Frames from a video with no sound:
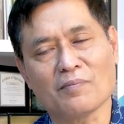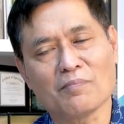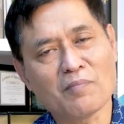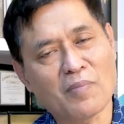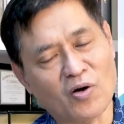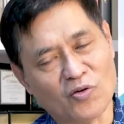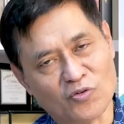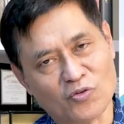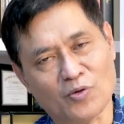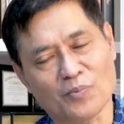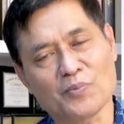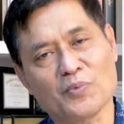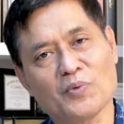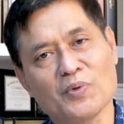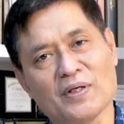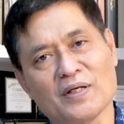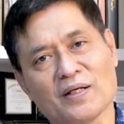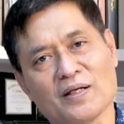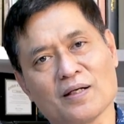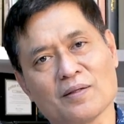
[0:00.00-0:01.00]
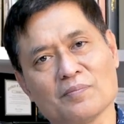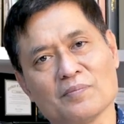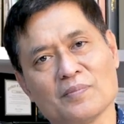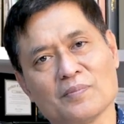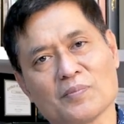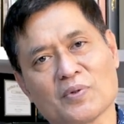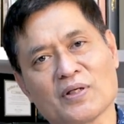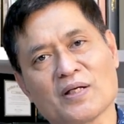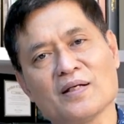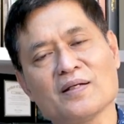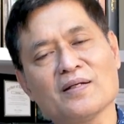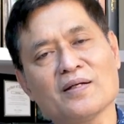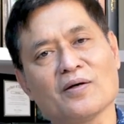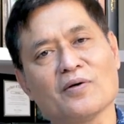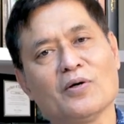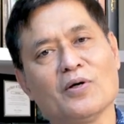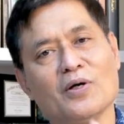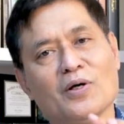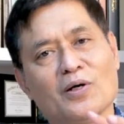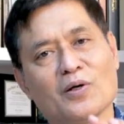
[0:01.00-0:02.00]
เหมาะสมด้วยนะครับ เพราะนั้นเนี่ย
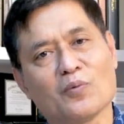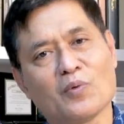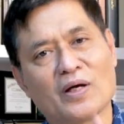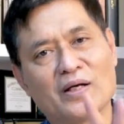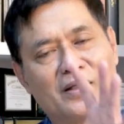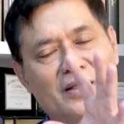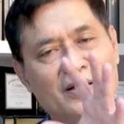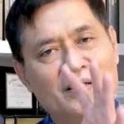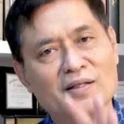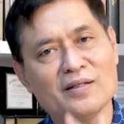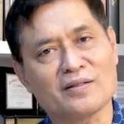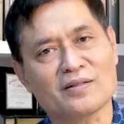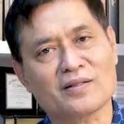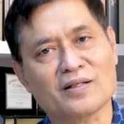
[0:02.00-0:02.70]
วันนี้